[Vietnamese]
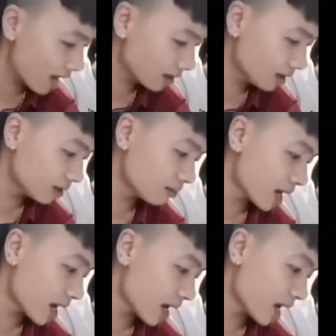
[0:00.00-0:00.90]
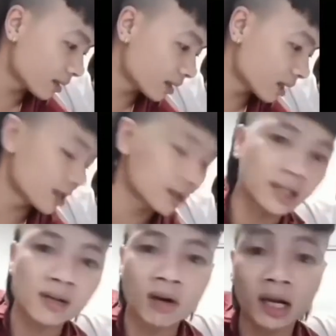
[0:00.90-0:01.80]
khác địt mẹ à, mày, mày
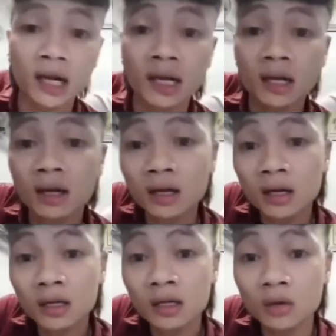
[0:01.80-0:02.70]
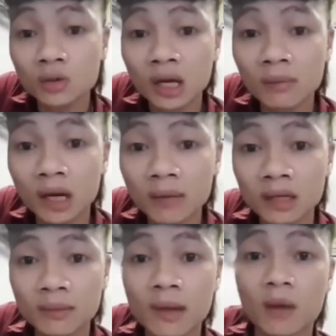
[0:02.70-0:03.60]
thằng danh con này đầu xuân năm mới
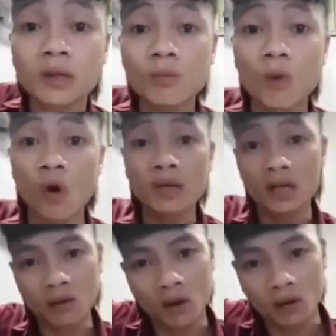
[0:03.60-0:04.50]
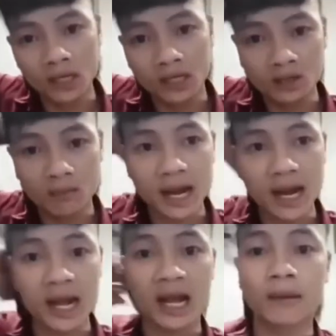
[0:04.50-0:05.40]
mày bảo tóc bố mày như lâu lồng địt con
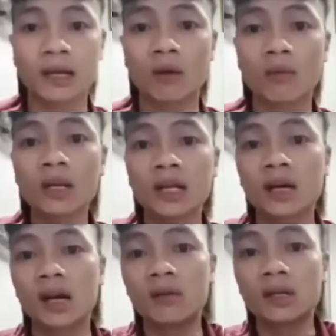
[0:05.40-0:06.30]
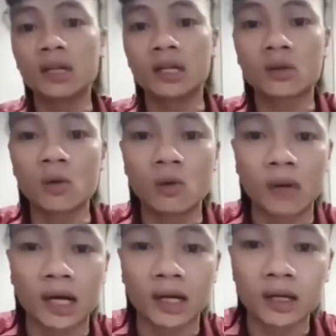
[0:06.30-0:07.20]
mẹ à, mày nóng hết cả người luôn địt cụ
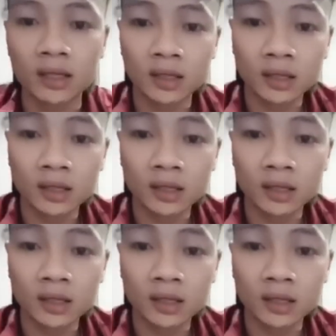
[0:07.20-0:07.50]
mày